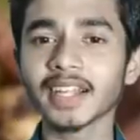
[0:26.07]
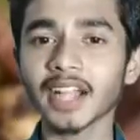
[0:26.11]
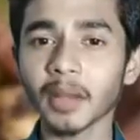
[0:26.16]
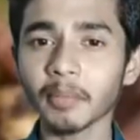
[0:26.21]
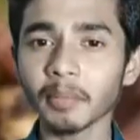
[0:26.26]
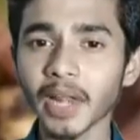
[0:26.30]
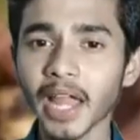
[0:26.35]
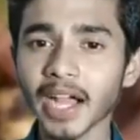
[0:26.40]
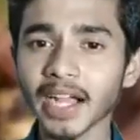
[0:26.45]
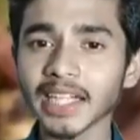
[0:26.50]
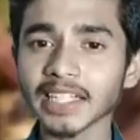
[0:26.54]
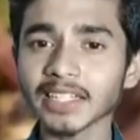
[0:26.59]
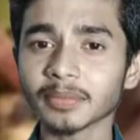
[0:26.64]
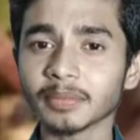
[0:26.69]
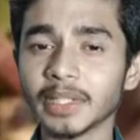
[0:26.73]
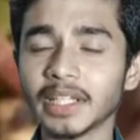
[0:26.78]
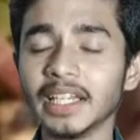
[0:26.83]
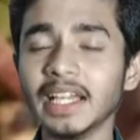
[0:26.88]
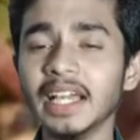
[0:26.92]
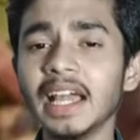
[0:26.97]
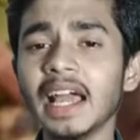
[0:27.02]
कम लागत
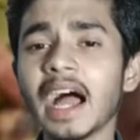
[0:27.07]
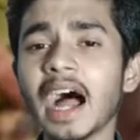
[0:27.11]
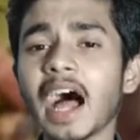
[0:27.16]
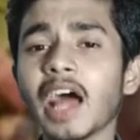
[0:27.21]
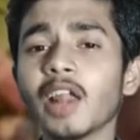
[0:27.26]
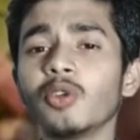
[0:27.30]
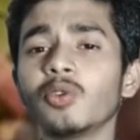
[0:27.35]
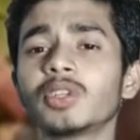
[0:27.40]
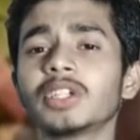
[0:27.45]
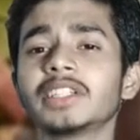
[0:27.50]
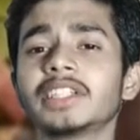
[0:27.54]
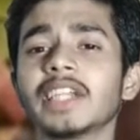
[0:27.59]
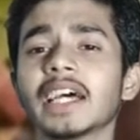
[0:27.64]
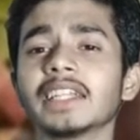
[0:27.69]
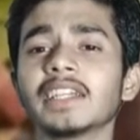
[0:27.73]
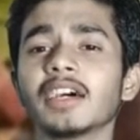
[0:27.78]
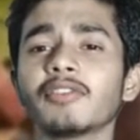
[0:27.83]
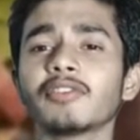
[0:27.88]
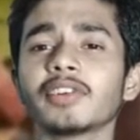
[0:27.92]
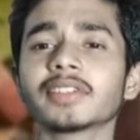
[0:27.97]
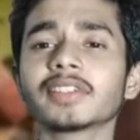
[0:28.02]
में आलू की
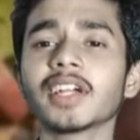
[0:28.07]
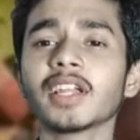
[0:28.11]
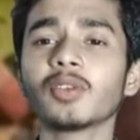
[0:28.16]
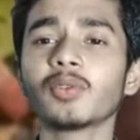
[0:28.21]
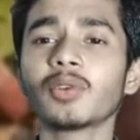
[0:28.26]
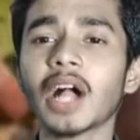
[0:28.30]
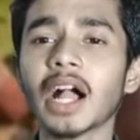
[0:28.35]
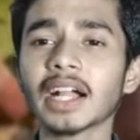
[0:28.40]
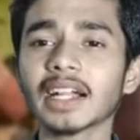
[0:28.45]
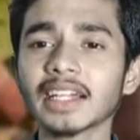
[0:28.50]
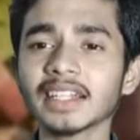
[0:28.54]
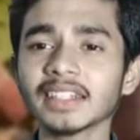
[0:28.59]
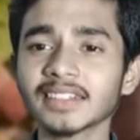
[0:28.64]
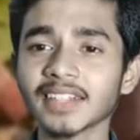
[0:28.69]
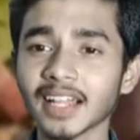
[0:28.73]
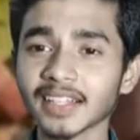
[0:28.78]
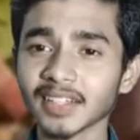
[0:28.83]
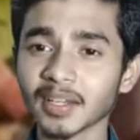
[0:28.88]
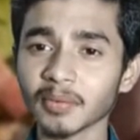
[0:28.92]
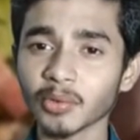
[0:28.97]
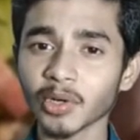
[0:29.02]
ज़्यादा फसल उगाकर
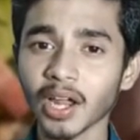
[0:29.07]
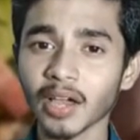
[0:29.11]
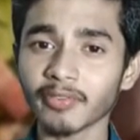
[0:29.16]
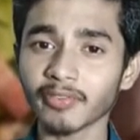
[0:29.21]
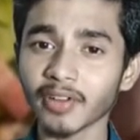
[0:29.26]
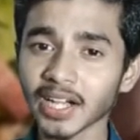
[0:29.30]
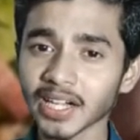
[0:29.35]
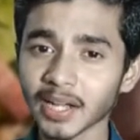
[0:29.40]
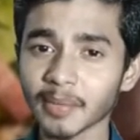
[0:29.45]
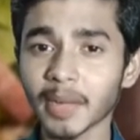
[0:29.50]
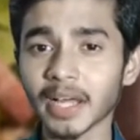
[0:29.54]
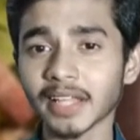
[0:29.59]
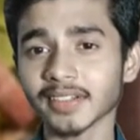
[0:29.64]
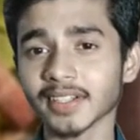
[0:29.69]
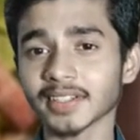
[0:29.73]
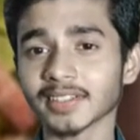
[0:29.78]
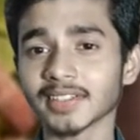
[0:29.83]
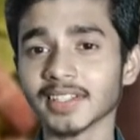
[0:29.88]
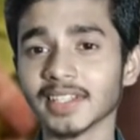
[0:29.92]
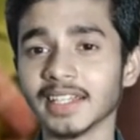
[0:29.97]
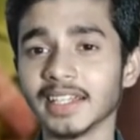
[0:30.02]
ज़्यादा मुनाफा कमा
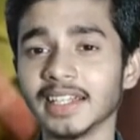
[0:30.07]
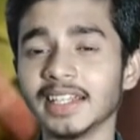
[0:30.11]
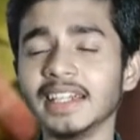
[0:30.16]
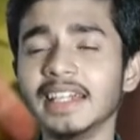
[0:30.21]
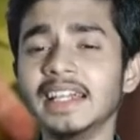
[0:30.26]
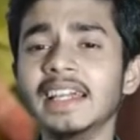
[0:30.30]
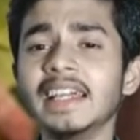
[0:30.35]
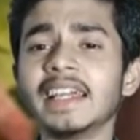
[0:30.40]
सकते हैं